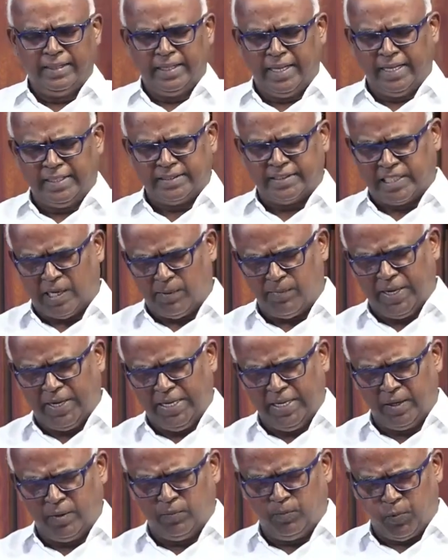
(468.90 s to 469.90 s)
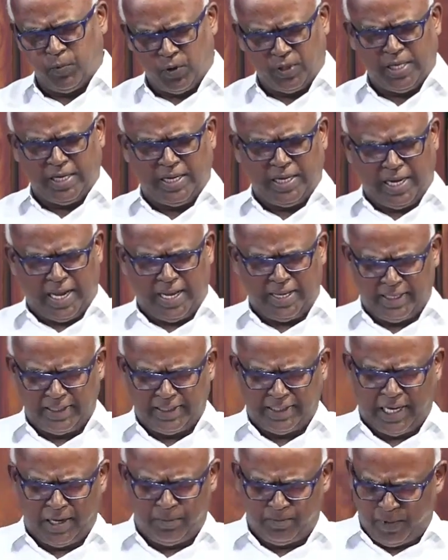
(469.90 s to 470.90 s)
இந்த சபையின்
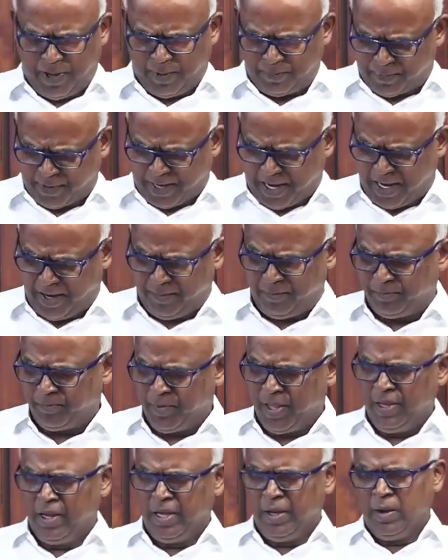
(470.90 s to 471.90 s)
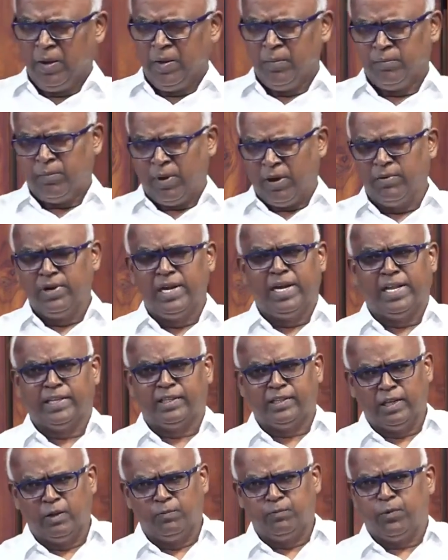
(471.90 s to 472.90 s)
போதகராயிருந்த எப்பாப்ரா
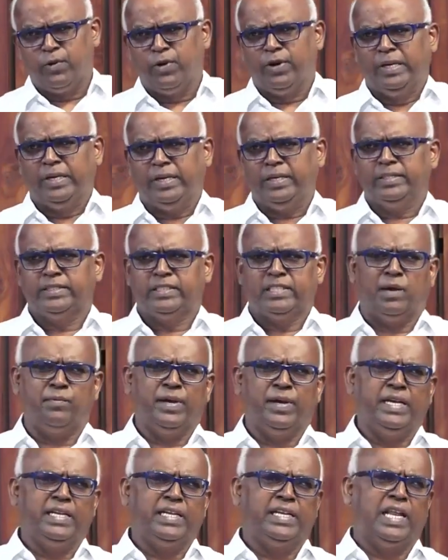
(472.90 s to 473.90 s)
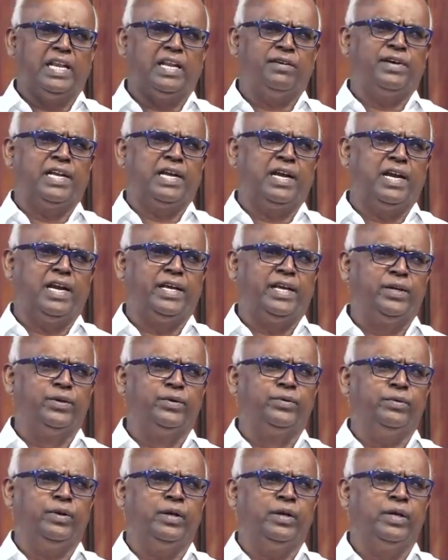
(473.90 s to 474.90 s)
பவுரிடத்தில் போய் சபையின்
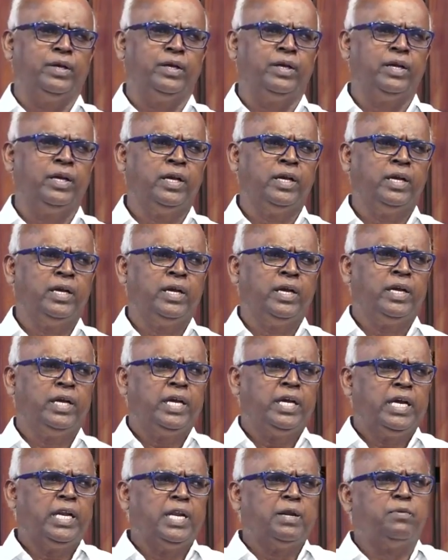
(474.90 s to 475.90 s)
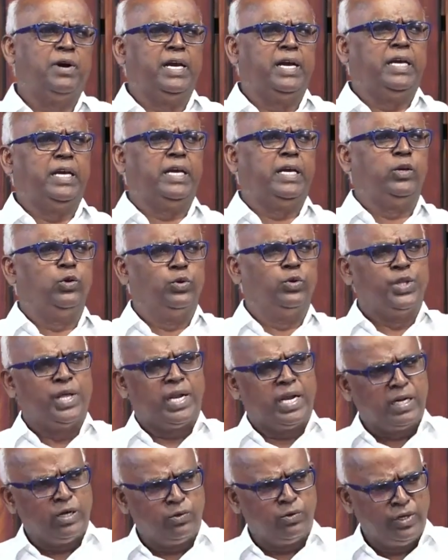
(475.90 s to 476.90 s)
நிலவரங்களையும் இன்னமாயி
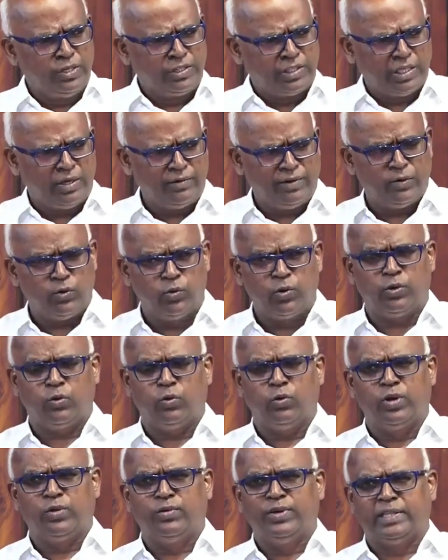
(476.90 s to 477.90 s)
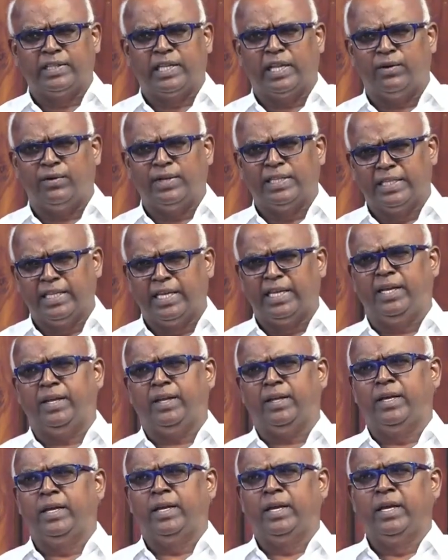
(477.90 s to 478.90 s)
யூதர்கள் ஒரு விதத்தில் வந்து
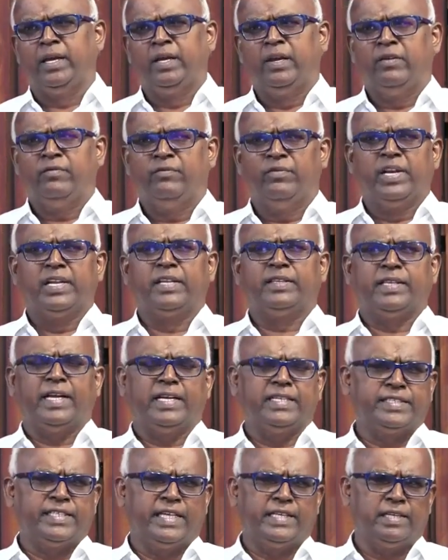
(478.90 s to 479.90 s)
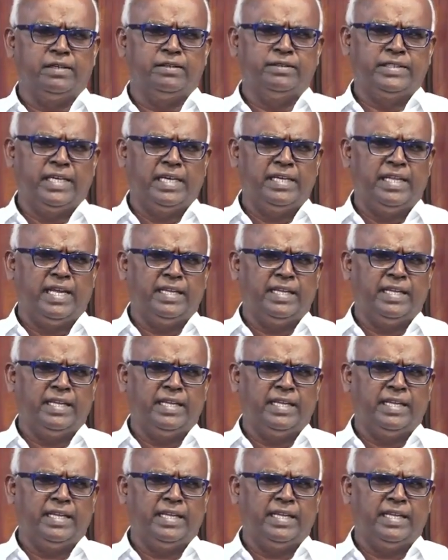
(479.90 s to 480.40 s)
விருத்த சேதனம்